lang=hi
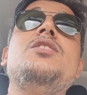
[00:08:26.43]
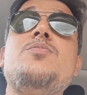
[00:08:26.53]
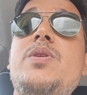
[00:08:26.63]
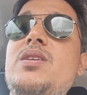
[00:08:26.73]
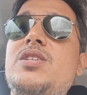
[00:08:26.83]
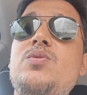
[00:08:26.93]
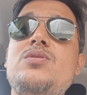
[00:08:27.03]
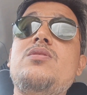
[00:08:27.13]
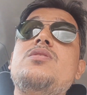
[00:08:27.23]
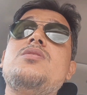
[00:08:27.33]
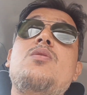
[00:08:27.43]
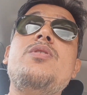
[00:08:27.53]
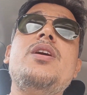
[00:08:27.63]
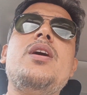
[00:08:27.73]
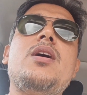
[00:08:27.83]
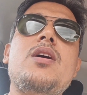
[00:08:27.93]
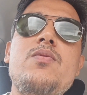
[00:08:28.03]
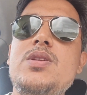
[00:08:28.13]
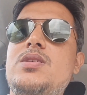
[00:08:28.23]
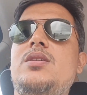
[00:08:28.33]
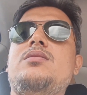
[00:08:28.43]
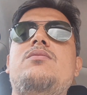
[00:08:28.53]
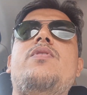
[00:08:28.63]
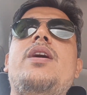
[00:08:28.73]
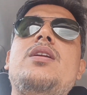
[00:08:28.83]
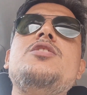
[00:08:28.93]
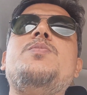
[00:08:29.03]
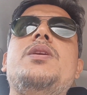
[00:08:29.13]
जिसमें शी वॉज नॉट साउंडिंग कन्विंसिंग फ्रेंकली